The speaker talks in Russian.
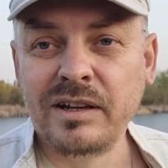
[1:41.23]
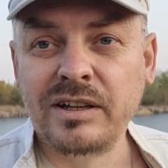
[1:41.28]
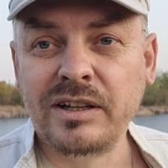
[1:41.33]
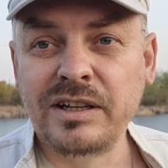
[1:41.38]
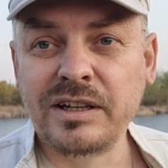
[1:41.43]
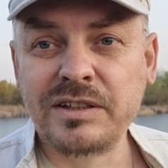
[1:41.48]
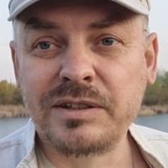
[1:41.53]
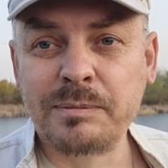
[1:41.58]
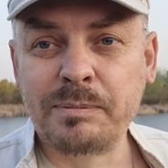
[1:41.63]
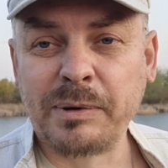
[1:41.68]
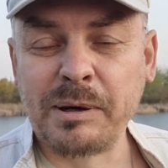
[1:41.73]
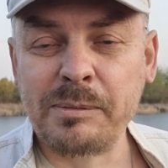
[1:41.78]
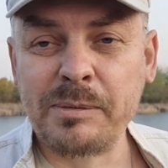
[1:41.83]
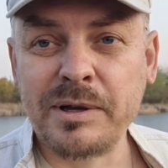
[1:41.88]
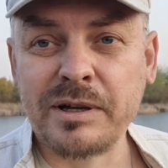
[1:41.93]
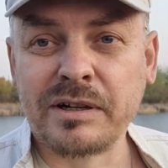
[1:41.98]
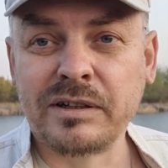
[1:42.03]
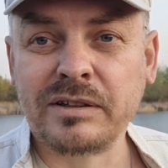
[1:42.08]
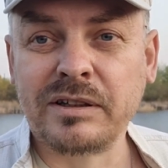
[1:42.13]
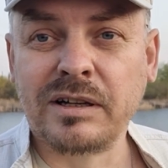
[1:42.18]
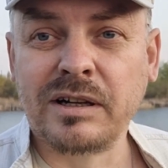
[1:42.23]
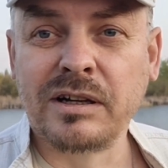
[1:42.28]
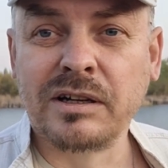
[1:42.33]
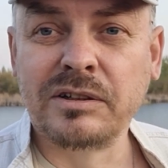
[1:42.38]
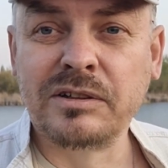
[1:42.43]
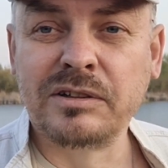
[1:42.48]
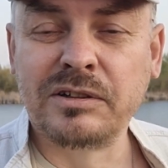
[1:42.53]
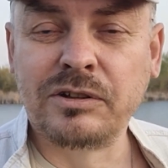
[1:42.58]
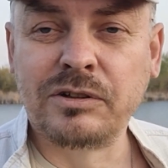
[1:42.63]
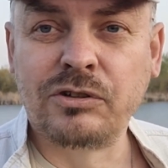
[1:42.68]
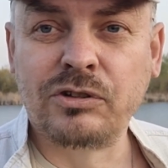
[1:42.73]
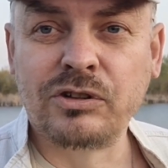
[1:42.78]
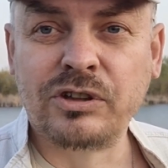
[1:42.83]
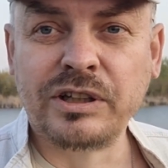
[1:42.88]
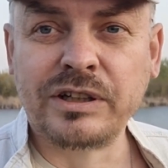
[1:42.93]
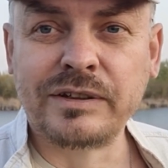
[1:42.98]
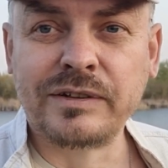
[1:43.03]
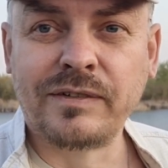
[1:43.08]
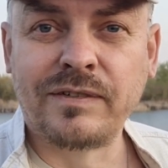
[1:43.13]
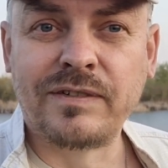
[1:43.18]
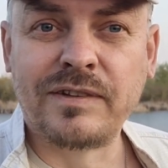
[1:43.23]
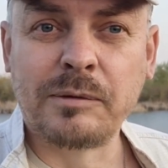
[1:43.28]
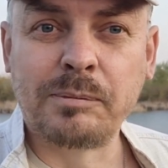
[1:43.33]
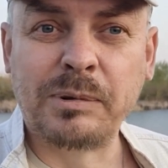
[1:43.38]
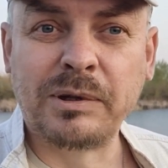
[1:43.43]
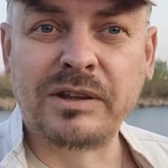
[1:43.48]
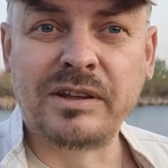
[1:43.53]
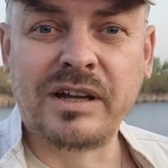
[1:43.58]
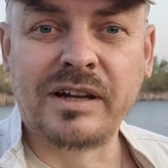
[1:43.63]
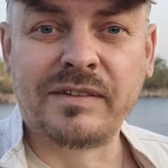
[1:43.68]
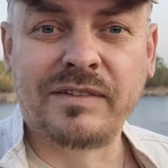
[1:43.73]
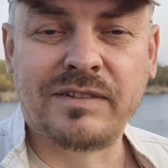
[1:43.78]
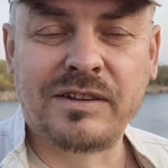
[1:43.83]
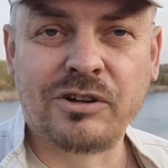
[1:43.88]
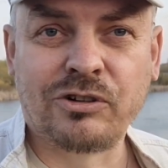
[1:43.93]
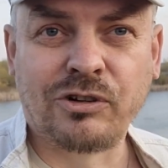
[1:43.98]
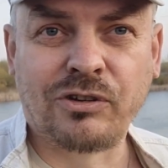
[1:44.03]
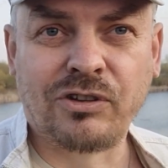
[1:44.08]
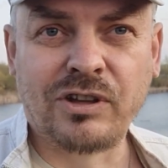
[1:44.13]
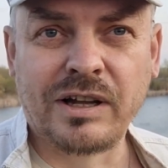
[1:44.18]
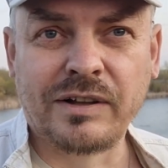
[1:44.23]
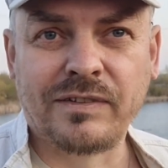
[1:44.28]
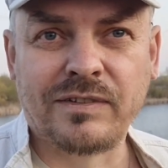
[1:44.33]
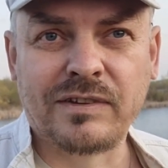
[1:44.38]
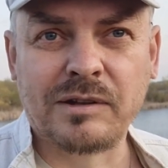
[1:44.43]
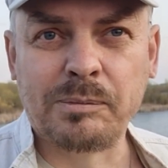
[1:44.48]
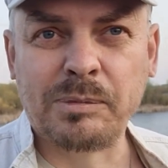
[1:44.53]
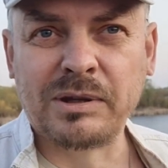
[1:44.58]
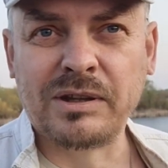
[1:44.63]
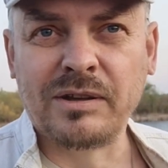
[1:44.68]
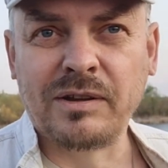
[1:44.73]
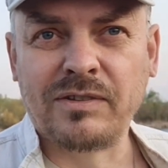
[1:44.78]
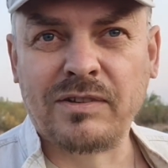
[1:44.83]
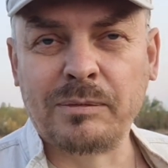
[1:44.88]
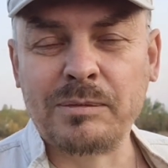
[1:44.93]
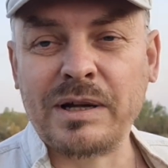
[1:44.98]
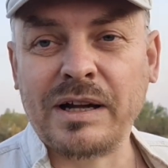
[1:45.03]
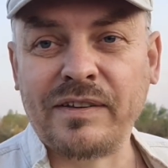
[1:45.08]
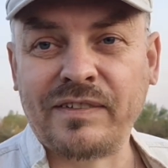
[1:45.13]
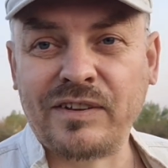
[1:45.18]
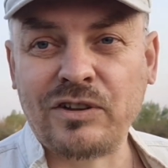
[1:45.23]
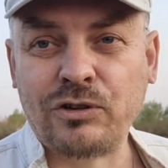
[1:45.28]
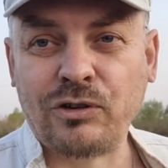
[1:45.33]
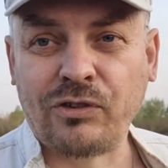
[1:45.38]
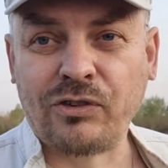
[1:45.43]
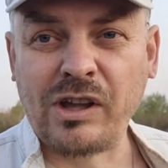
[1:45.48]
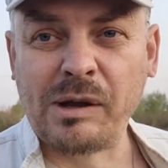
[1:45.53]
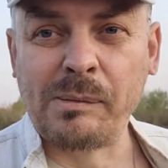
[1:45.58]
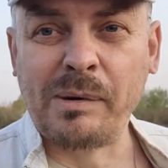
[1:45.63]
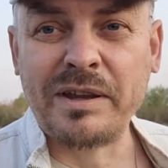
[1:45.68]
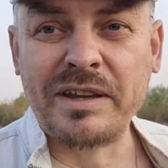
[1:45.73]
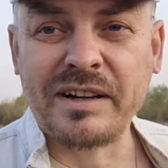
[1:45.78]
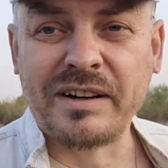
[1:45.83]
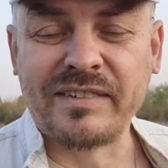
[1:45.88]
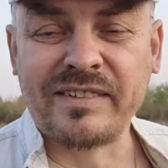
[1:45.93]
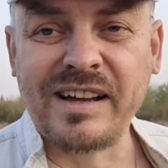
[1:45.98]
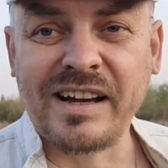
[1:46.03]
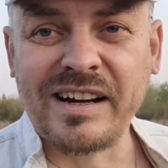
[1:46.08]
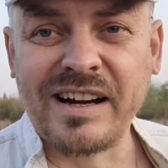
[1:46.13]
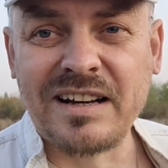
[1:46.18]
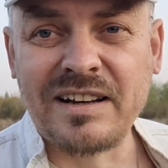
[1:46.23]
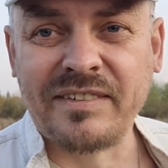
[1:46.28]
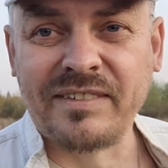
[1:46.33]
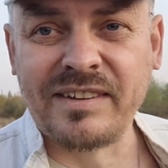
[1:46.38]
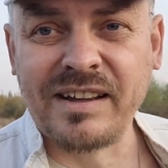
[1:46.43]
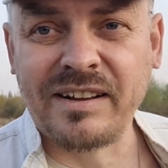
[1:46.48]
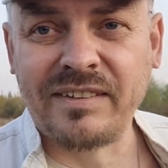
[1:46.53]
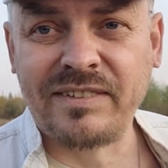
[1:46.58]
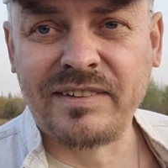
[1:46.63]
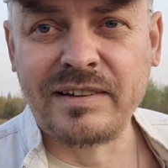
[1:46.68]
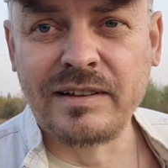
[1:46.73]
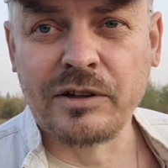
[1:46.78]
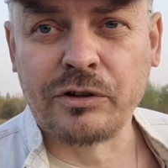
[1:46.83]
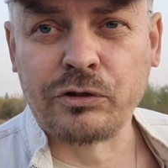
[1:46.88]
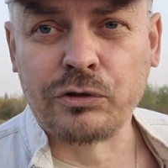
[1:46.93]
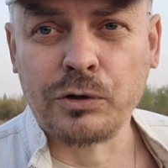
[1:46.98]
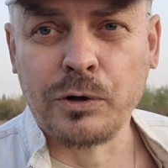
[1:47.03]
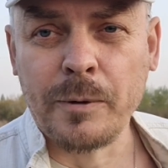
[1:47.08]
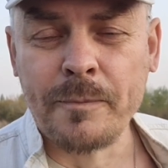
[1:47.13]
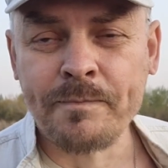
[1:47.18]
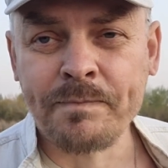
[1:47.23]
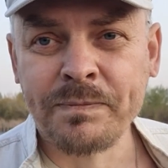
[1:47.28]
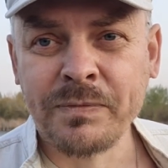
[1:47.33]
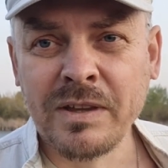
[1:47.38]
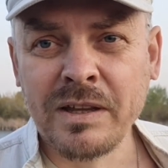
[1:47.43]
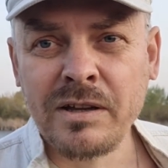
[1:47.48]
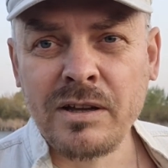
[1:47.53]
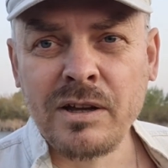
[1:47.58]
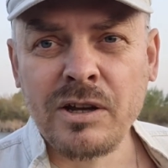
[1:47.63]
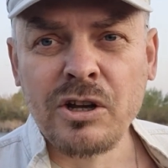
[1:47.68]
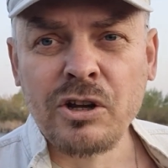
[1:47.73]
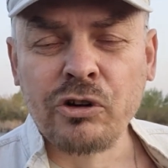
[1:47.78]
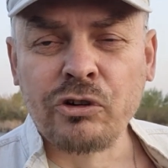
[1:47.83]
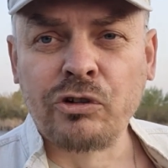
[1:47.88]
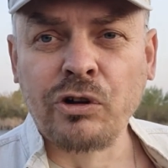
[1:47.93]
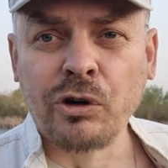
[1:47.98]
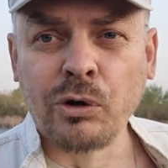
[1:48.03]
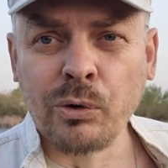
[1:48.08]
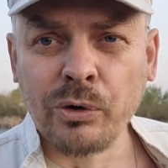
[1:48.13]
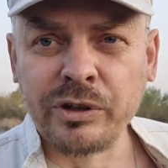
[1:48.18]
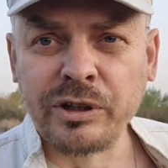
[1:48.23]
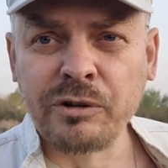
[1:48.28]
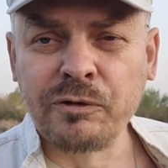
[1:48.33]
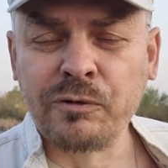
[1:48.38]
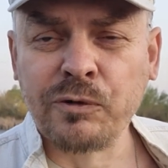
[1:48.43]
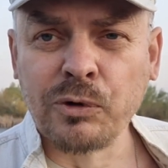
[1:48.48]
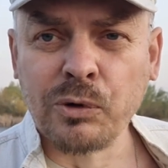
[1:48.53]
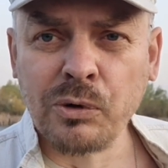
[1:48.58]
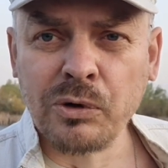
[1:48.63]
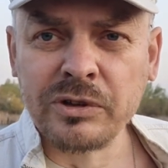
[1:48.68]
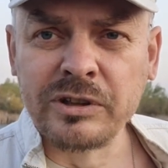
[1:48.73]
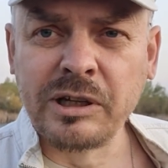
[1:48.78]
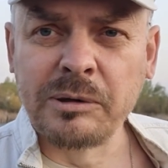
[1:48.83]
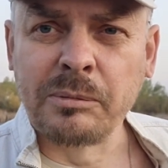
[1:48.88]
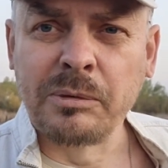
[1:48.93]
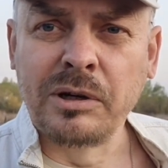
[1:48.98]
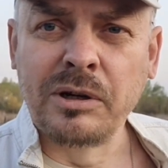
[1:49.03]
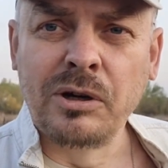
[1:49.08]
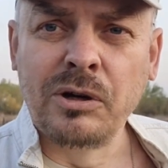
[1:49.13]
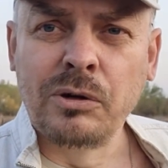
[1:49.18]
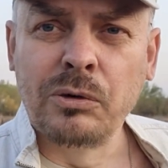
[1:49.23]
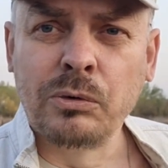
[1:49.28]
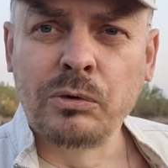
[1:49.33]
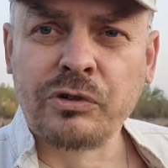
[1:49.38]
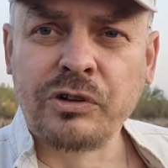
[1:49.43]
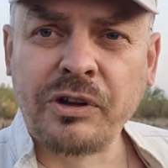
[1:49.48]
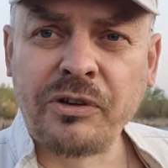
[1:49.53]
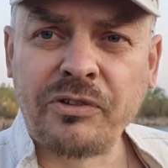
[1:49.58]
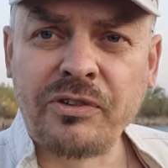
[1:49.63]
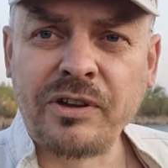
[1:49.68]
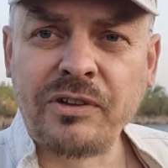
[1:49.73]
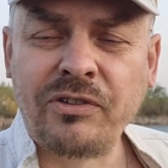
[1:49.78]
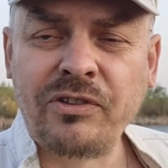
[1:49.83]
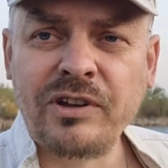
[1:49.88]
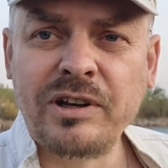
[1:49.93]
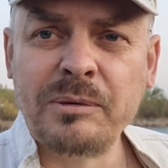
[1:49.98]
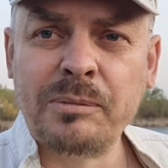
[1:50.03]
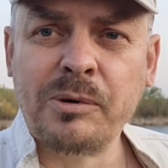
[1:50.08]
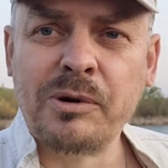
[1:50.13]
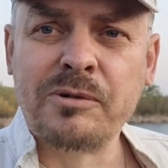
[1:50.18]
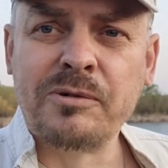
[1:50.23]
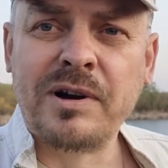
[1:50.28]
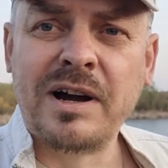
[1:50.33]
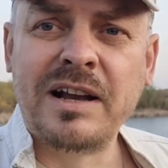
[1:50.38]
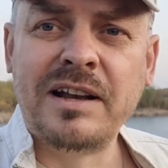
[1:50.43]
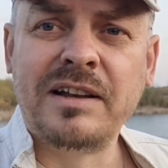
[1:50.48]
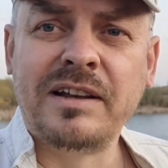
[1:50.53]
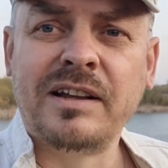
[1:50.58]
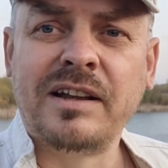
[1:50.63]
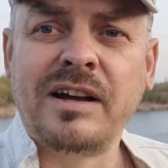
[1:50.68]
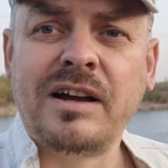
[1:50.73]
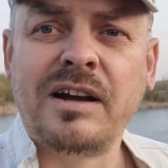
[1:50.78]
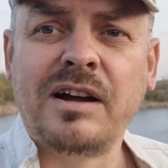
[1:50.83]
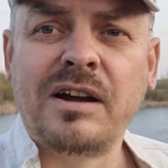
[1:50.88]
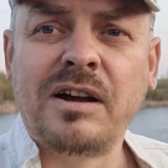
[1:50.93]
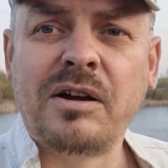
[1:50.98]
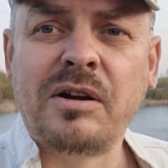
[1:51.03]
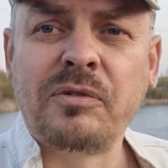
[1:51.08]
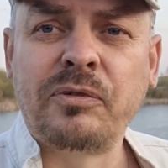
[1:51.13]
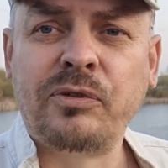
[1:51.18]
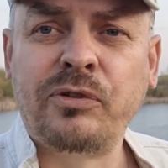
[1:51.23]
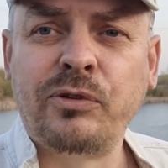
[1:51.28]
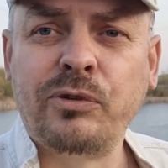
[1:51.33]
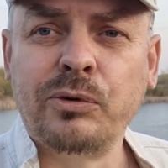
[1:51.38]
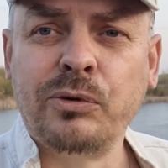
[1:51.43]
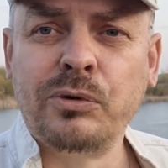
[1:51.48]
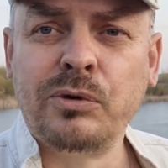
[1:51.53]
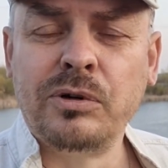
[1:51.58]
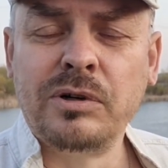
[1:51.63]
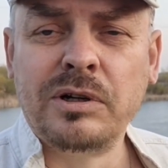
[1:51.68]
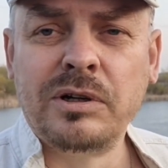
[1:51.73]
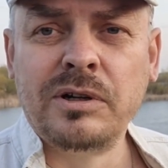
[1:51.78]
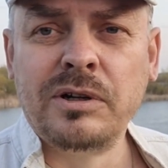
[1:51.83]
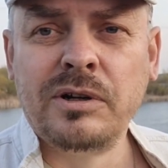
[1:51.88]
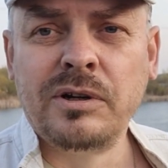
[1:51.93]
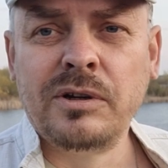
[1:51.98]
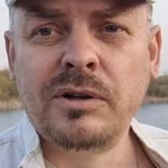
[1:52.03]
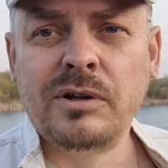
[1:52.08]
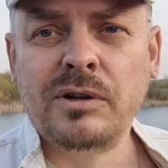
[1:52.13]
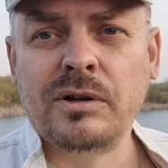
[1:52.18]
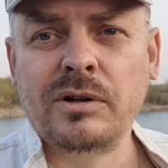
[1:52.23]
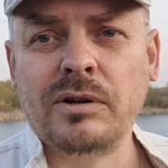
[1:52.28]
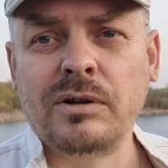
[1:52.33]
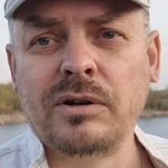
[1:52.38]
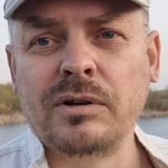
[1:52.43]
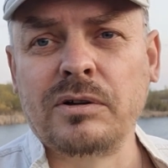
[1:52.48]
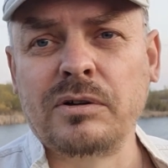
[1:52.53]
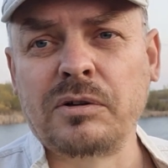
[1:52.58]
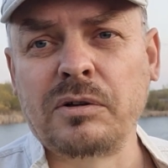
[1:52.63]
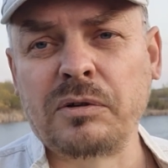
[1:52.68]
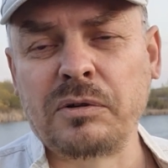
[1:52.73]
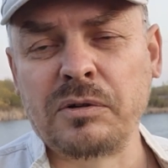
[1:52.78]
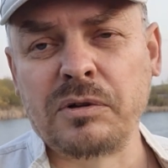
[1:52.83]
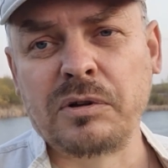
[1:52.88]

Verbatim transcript: и примерно к 14, 15, 16, 17 часам они разгорались так сильно, что широким фронтом уже сносили буквально всю, э,